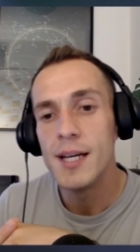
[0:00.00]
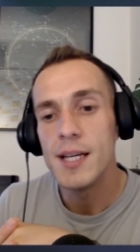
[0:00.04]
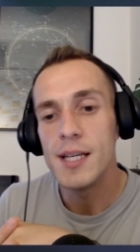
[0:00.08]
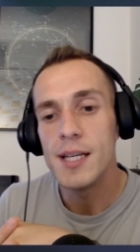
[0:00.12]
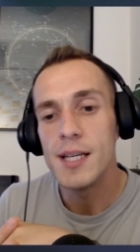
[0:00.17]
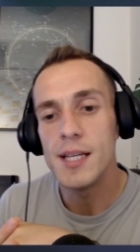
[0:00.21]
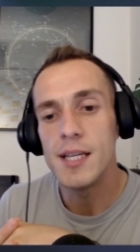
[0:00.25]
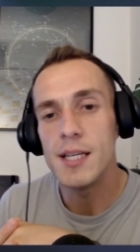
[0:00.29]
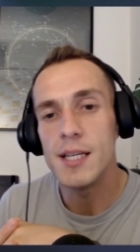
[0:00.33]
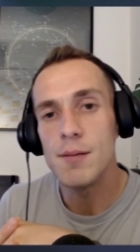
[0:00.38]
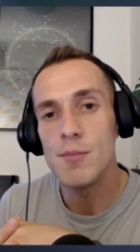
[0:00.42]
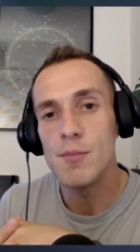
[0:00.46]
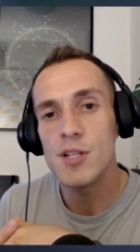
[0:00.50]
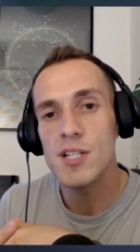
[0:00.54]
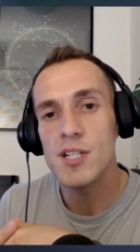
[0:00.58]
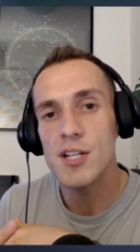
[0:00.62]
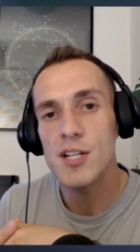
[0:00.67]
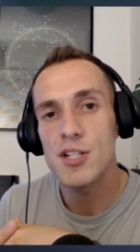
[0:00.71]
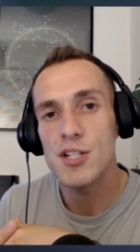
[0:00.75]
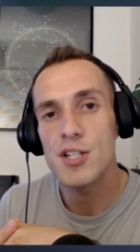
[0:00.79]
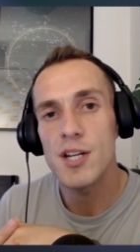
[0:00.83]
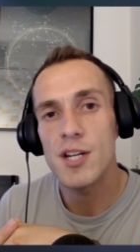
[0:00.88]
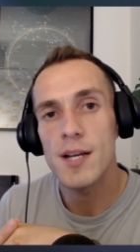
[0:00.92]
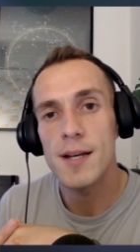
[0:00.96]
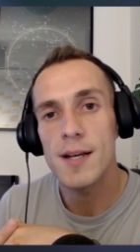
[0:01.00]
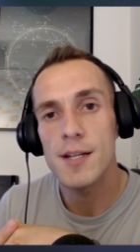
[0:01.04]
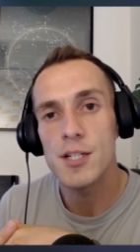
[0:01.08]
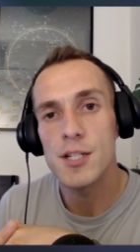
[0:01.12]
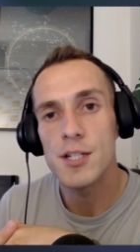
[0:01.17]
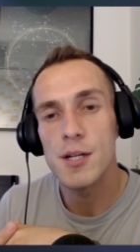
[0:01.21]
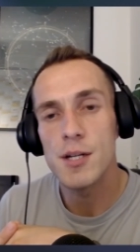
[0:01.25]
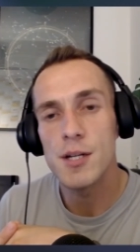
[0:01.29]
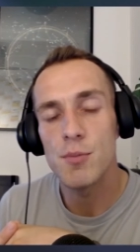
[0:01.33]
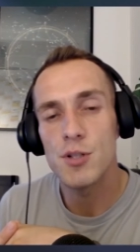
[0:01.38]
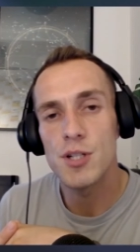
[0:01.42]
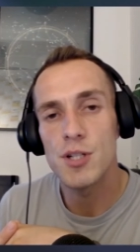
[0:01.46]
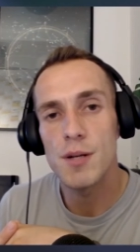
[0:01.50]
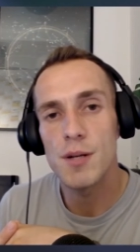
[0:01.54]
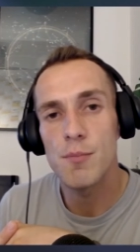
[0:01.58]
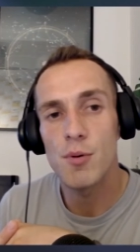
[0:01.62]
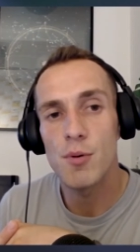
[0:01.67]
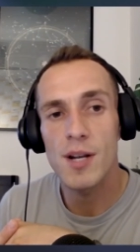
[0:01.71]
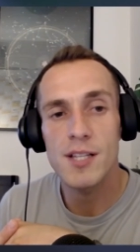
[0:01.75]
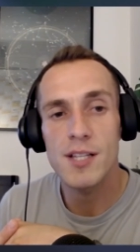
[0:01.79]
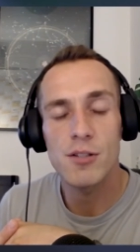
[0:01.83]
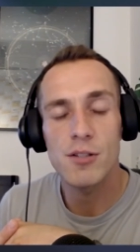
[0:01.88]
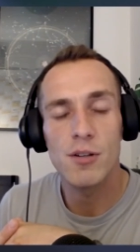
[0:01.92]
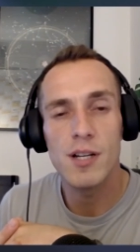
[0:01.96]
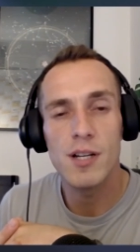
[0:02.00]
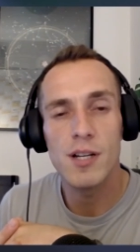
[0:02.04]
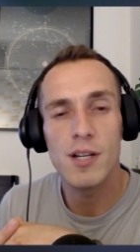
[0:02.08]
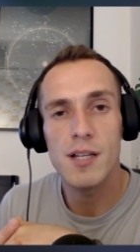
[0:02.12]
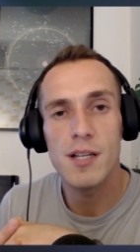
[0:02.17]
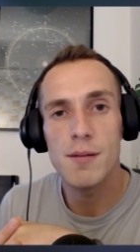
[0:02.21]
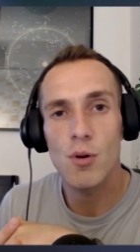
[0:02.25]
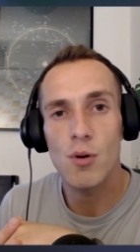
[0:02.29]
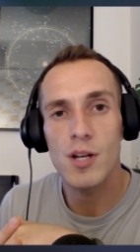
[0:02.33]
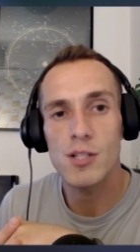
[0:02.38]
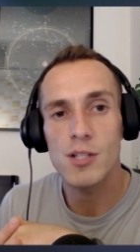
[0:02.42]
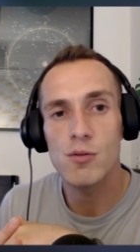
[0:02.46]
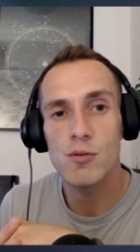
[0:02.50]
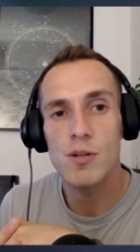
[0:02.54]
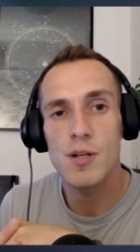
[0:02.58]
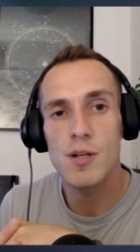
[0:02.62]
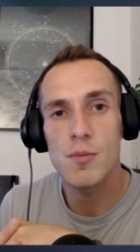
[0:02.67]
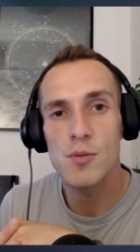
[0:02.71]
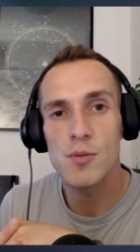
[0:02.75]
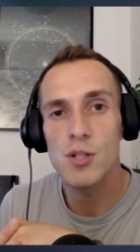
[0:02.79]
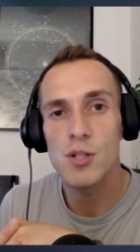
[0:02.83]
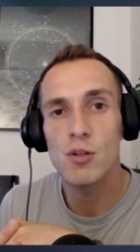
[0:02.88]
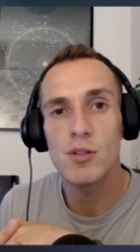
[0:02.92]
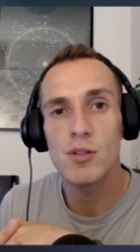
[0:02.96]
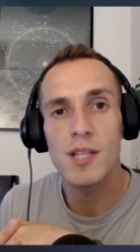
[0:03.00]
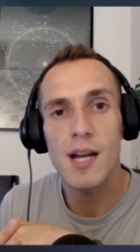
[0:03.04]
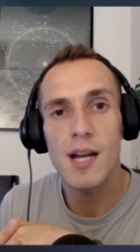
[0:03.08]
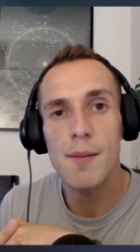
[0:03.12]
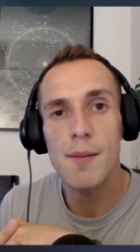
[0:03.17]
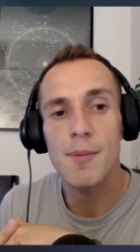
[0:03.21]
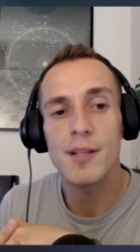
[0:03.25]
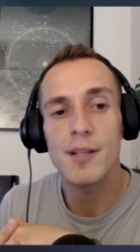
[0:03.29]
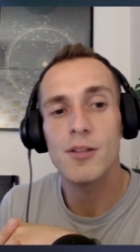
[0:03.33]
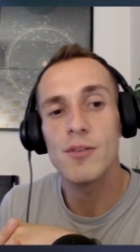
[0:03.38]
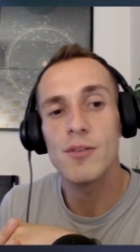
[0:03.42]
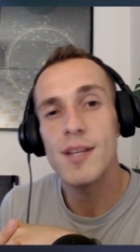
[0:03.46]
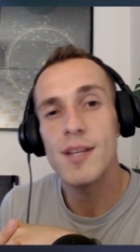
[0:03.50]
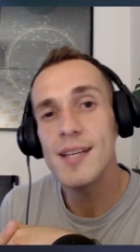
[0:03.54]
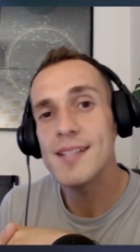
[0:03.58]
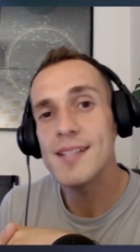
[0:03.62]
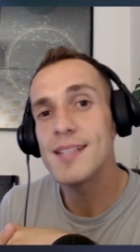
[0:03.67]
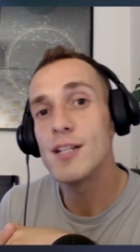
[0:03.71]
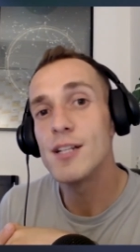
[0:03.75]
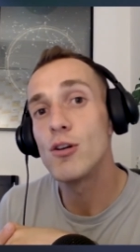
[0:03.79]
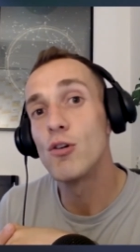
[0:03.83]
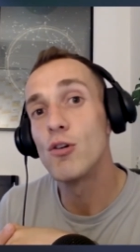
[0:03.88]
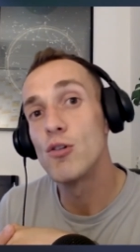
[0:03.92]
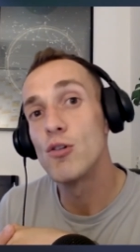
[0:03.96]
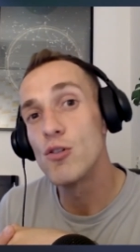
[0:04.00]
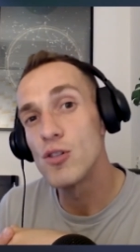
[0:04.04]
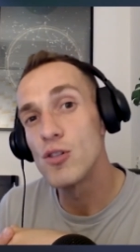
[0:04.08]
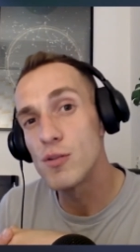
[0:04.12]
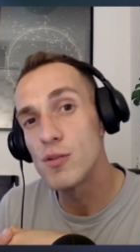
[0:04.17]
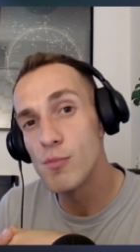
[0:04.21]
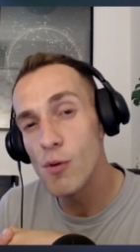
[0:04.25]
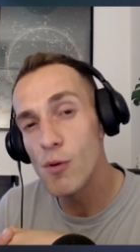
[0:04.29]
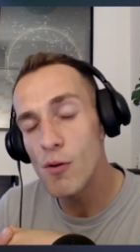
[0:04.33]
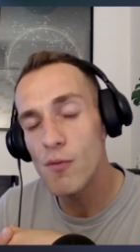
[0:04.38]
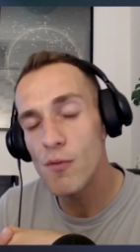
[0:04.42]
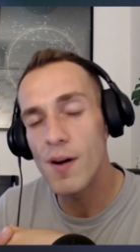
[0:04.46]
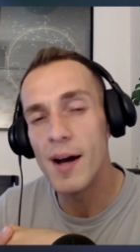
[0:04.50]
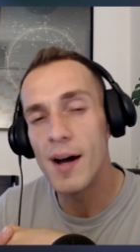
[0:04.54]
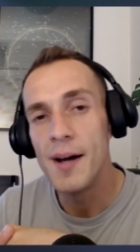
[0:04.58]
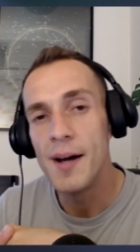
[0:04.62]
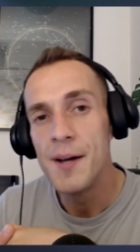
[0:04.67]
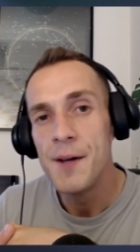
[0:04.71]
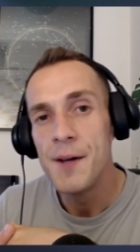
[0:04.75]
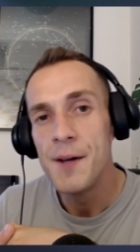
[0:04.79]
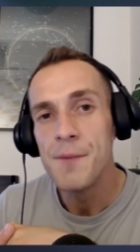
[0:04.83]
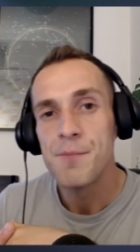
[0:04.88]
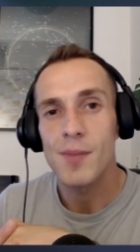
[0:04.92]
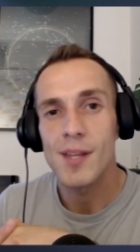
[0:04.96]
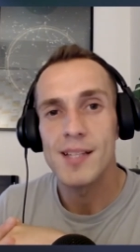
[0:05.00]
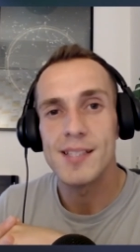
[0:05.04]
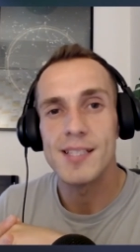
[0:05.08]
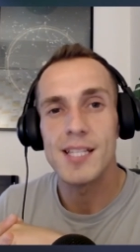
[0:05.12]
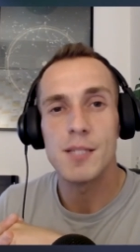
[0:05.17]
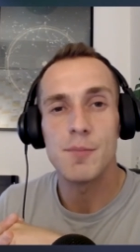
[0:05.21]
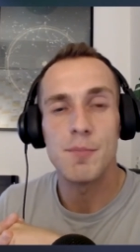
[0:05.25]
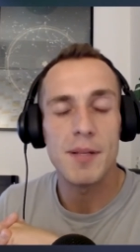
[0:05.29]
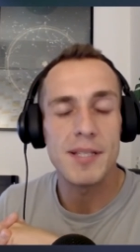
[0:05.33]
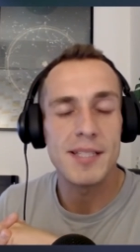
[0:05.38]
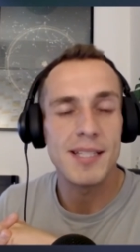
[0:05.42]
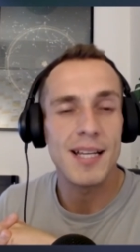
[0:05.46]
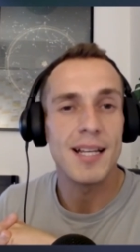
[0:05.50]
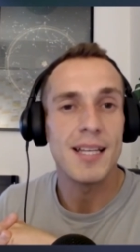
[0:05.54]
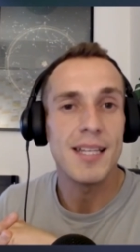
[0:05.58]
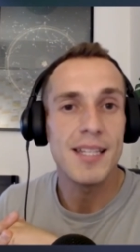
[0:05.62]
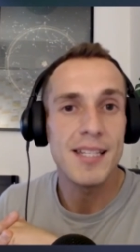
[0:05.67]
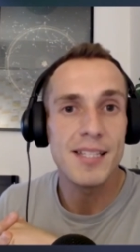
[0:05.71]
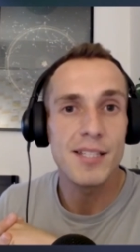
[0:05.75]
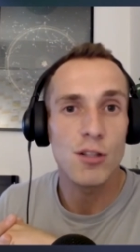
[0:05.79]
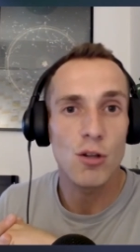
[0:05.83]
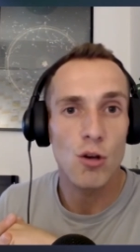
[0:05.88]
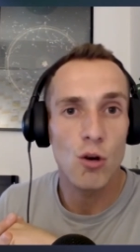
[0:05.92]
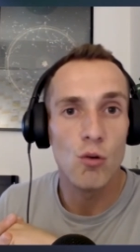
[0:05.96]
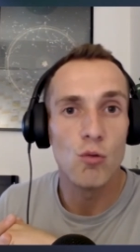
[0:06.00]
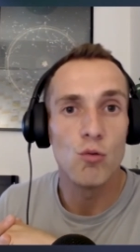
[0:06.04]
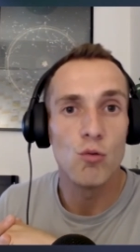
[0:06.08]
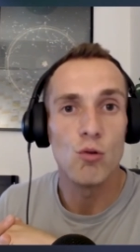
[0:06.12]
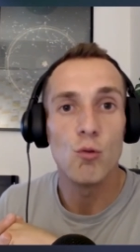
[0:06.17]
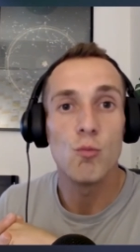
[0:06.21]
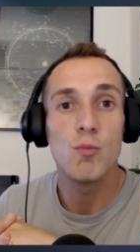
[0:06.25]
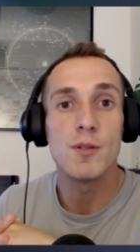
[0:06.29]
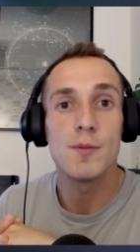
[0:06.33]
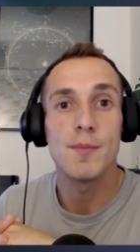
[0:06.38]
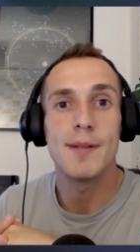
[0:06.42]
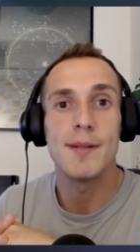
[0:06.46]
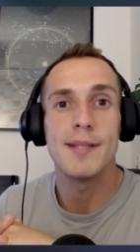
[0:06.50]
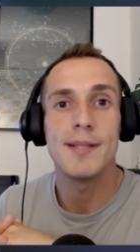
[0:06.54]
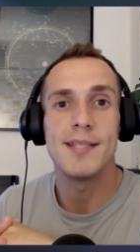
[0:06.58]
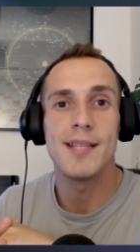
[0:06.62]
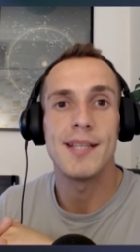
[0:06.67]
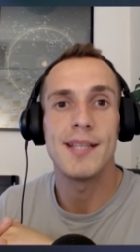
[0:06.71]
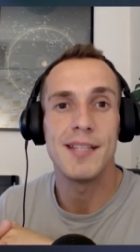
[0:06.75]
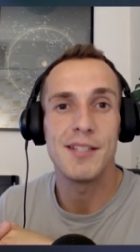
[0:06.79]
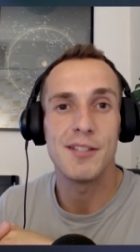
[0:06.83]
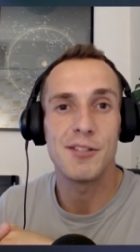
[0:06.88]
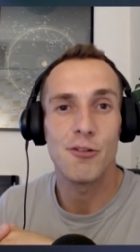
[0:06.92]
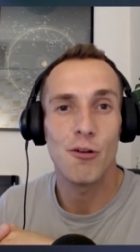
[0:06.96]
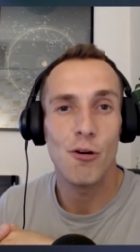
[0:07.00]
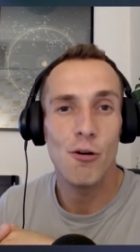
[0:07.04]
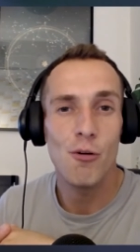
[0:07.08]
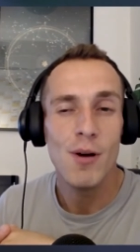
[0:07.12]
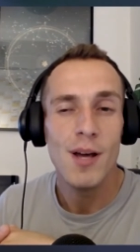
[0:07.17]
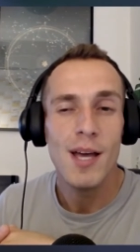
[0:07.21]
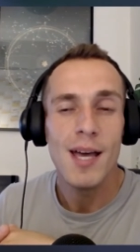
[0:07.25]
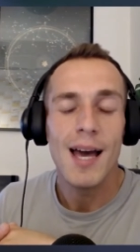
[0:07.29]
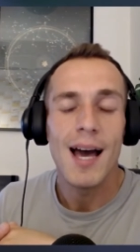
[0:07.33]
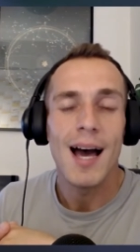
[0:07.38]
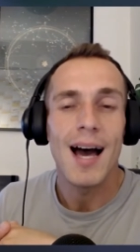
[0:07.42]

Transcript: i, i myślę, że, że, że po raz kolejny pokazuje, że psychoterapia to nie jest tylko rozmowa ze specjalistką lub specjalistą,